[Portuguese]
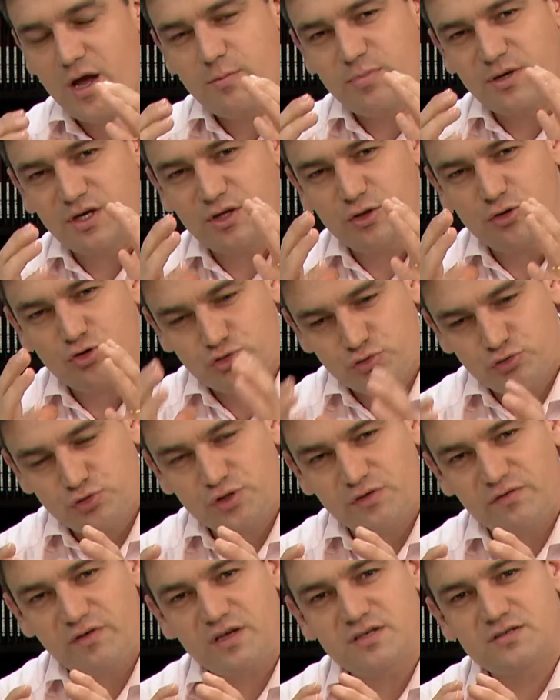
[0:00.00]
para que Deus nos
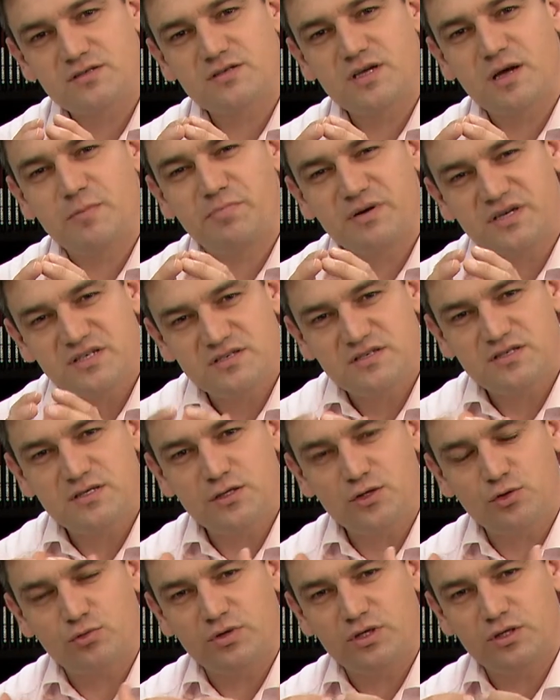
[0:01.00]
tivesse
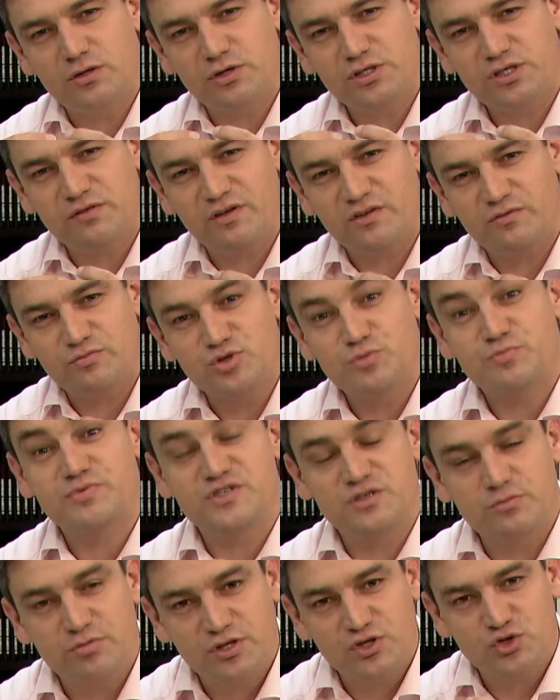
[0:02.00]
aparecido e nós tivéssemos
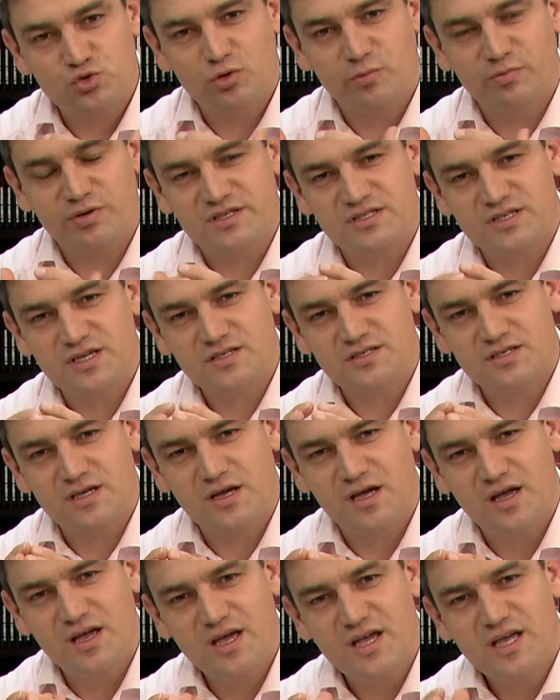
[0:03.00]
percebido a sua presença